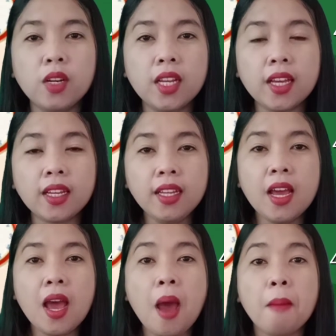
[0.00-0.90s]
Huli,
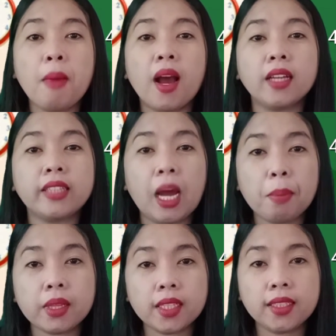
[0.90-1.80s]
mga
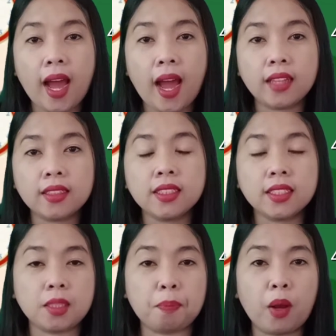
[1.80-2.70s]
dapat tandaan
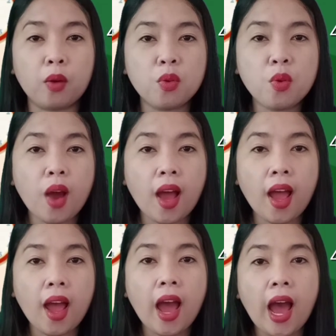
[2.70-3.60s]
sa pagkuha
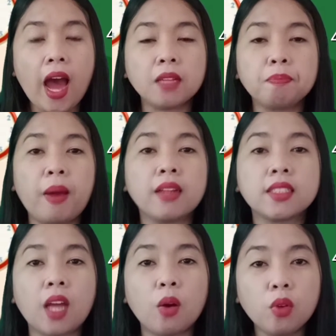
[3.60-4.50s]
at
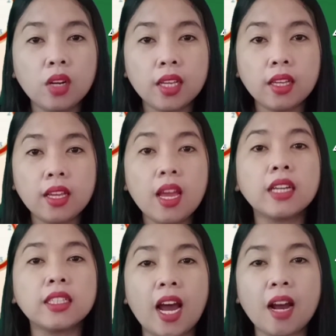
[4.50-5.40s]
pagsauli
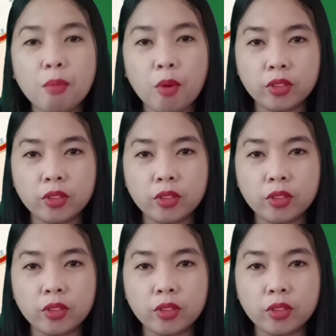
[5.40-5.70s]
ng